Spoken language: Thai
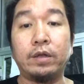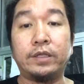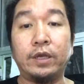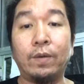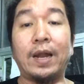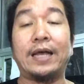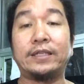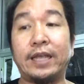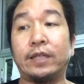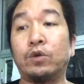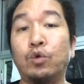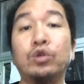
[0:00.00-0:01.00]
ถึงเวลาเสร็
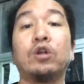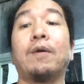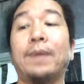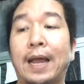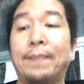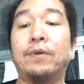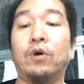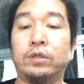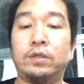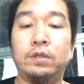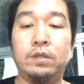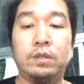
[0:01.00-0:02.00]
จคุณก็มารับรถ
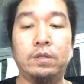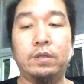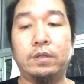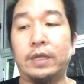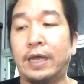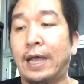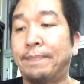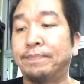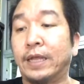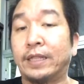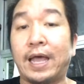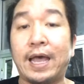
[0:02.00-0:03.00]
นะครับ
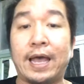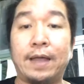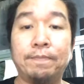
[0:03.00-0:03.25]
แต่ถ้า